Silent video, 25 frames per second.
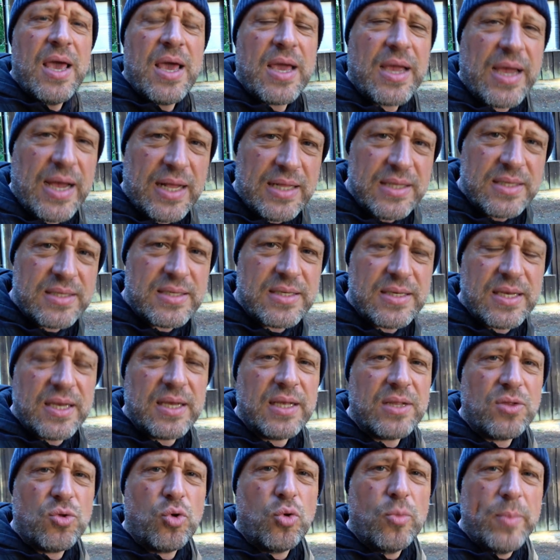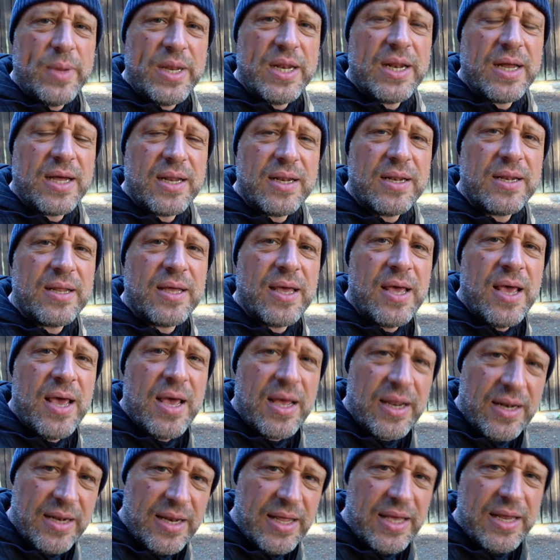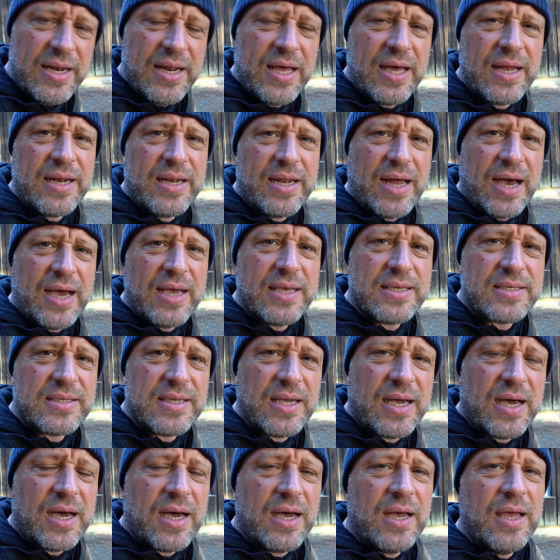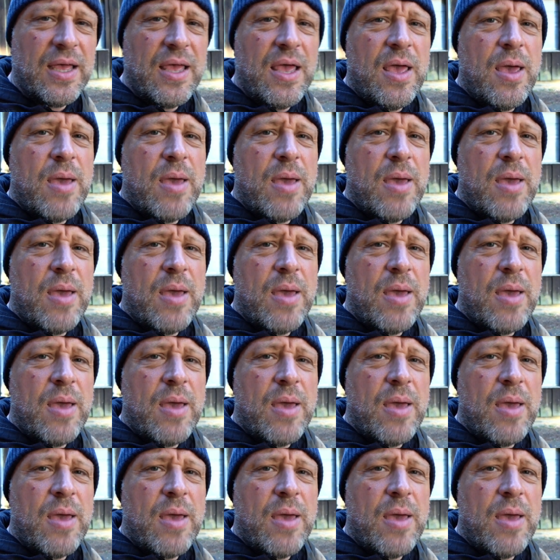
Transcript: ganz dominant den Deister